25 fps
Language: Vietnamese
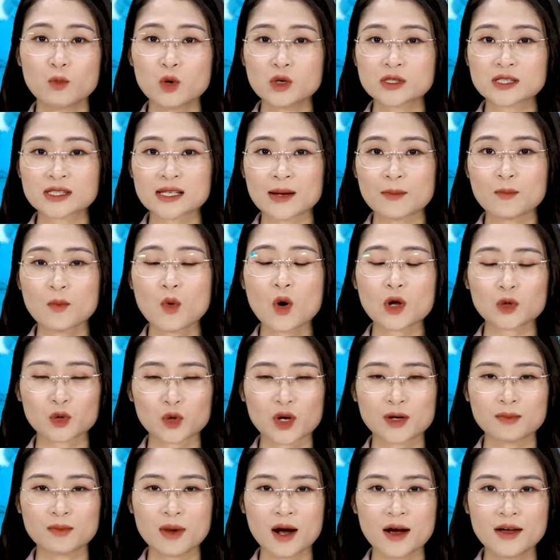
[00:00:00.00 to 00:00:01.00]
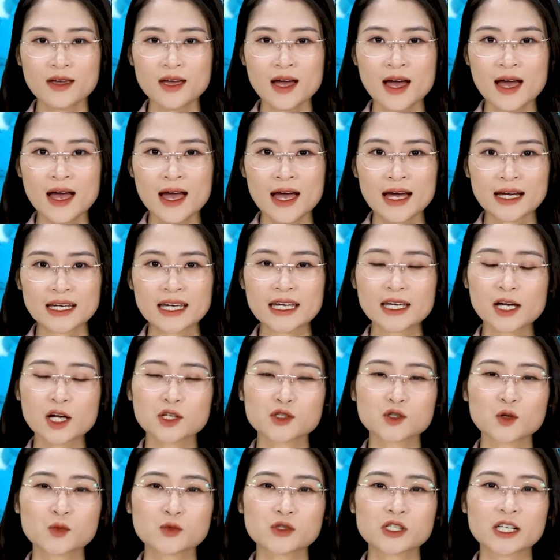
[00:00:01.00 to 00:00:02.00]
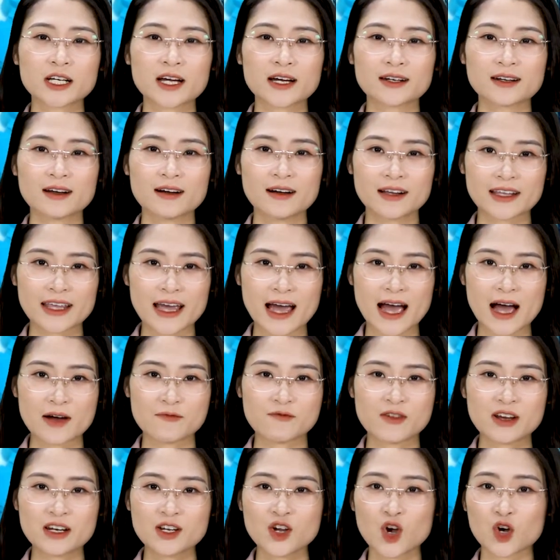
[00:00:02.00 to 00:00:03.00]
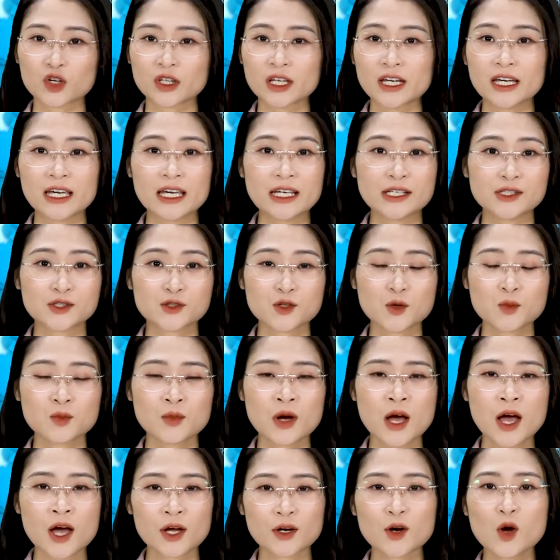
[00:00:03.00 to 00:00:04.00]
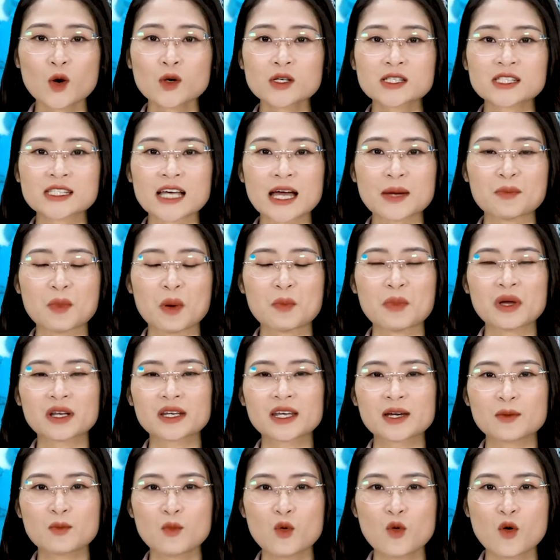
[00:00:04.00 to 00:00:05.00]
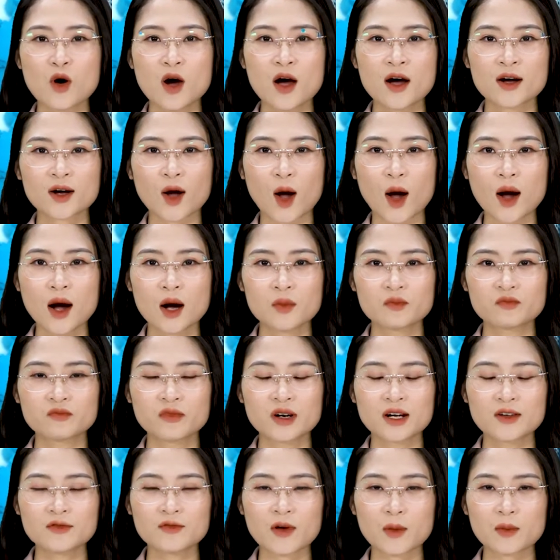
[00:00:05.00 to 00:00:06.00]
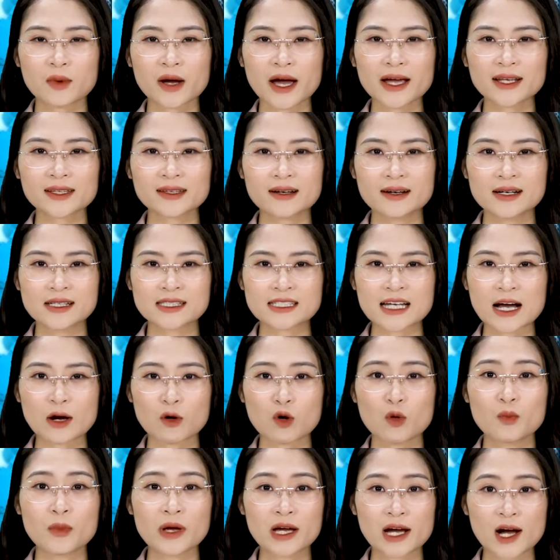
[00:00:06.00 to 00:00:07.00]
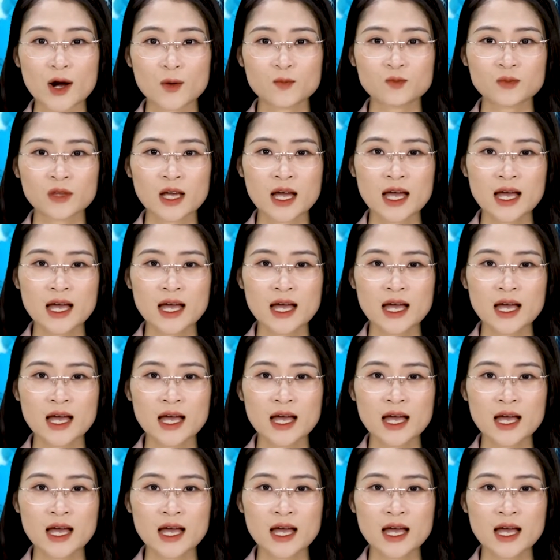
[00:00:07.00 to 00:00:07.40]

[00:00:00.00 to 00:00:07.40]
mua sắm hoàn toàn mới, khi người dùng chỉ cần ở nhà vẫn có thể hình dung đôi giày mà mình định mua có hợp với phong cách thời trang của mình không,